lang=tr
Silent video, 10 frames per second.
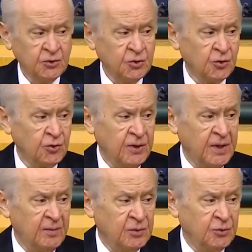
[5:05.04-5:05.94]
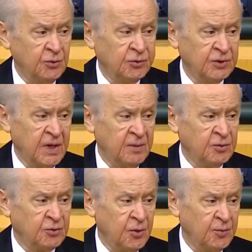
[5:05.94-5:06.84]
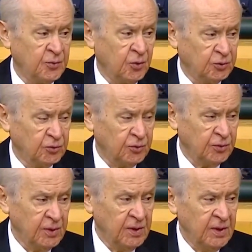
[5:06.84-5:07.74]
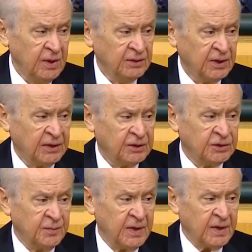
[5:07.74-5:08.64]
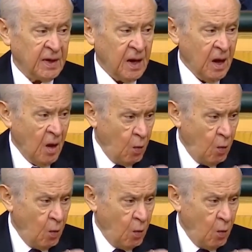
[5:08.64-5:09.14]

çok önemli kültürel bir köprü olduğu tartışma